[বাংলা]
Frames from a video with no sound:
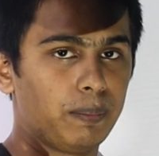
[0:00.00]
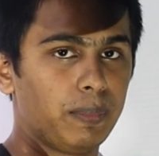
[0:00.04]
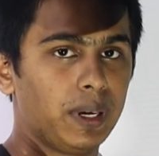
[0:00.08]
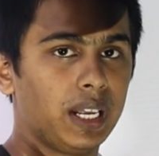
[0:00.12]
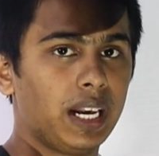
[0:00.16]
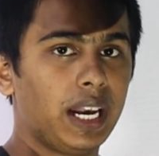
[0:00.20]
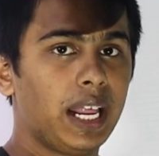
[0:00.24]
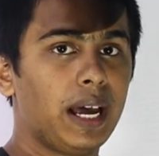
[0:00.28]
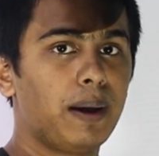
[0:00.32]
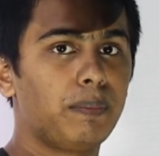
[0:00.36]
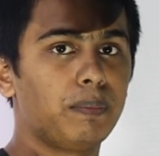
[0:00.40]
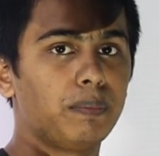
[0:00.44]

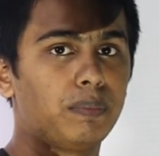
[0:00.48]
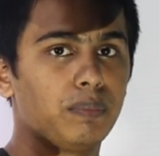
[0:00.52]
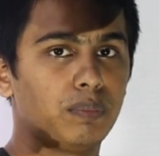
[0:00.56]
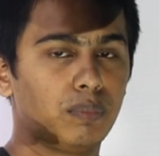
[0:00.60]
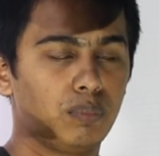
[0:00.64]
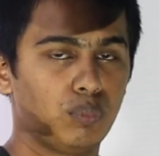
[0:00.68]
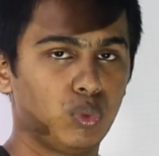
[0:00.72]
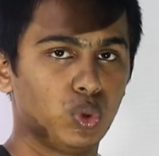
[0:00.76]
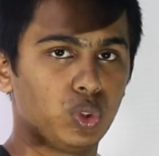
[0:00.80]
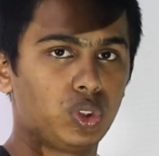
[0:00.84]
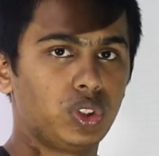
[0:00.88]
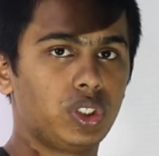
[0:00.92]
বেলাম
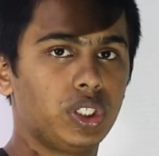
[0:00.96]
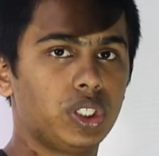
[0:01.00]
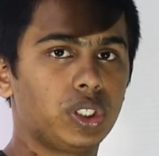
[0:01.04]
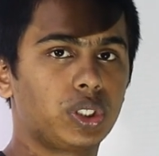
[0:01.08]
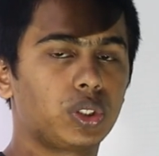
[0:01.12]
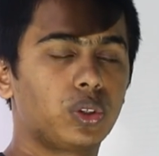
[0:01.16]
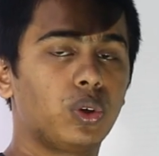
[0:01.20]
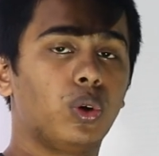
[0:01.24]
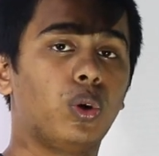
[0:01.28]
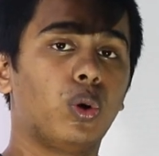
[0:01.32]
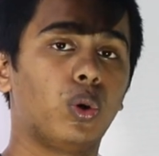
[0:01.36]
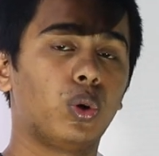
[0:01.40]

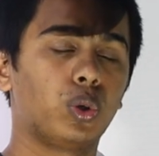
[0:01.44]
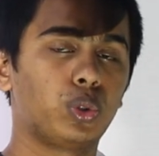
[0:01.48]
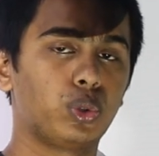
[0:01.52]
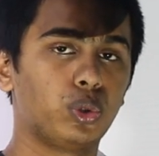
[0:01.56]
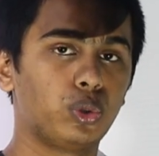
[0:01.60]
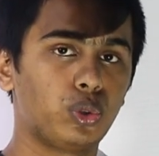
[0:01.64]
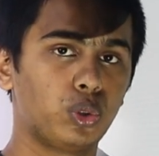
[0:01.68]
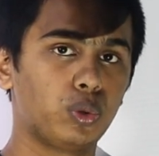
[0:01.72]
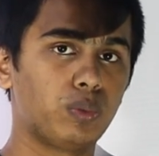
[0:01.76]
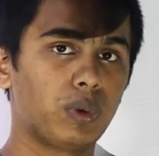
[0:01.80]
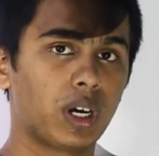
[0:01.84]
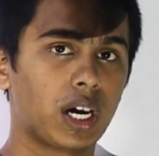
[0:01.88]
মস্তিষ্ক ও
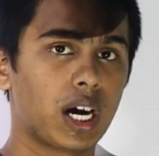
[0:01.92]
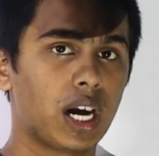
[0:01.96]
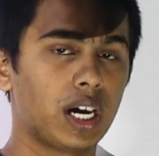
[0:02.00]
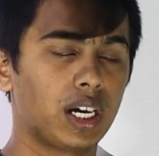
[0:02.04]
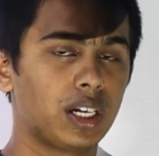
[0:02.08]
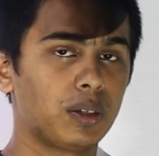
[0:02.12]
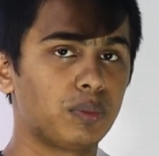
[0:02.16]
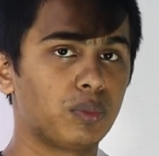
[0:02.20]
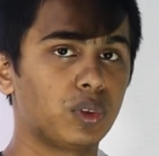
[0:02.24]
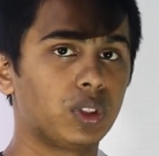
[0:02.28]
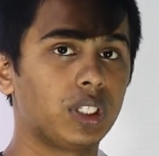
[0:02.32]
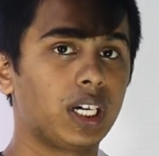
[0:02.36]

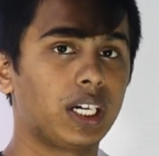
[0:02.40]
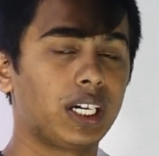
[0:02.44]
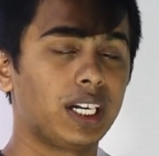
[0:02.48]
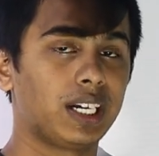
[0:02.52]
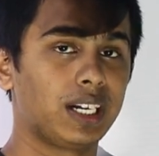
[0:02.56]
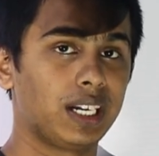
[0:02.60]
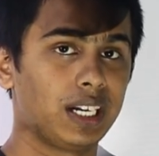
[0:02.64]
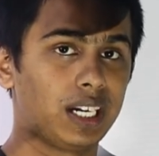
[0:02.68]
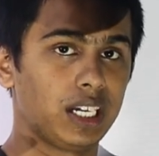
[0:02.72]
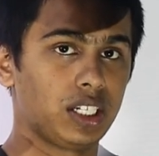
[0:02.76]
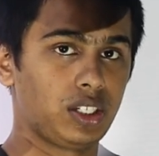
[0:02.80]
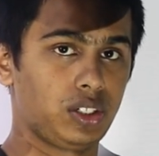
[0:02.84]
সুষুমাকাণ্ডের মধ্যে একটা
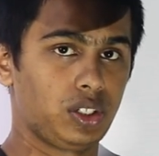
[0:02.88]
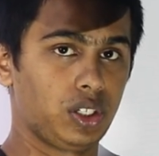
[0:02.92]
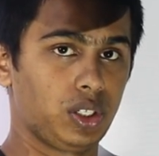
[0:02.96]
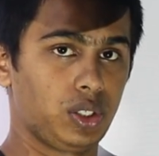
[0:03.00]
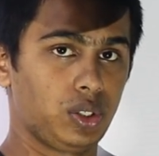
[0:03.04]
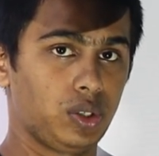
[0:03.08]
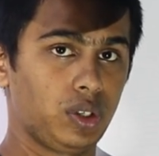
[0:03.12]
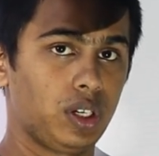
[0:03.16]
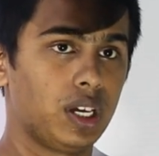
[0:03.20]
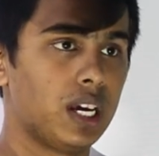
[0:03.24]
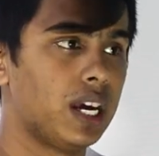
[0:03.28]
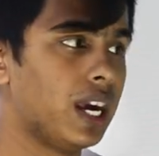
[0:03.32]
রিলে
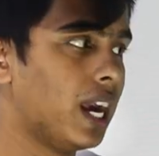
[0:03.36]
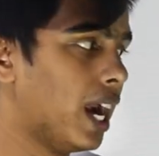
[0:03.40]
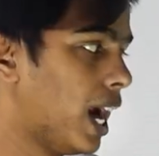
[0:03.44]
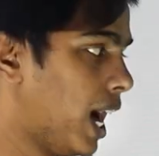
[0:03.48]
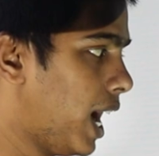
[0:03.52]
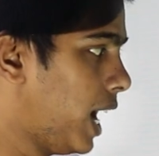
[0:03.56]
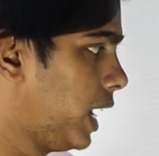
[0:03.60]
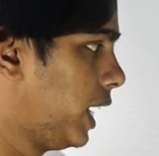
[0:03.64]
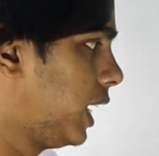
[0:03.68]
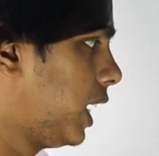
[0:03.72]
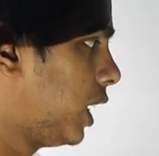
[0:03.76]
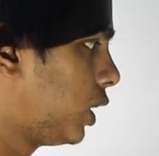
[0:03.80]
স্টেশন
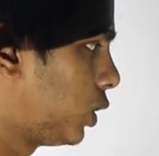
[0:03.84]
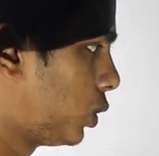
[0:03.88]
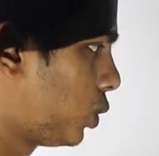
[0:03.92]
আর এরা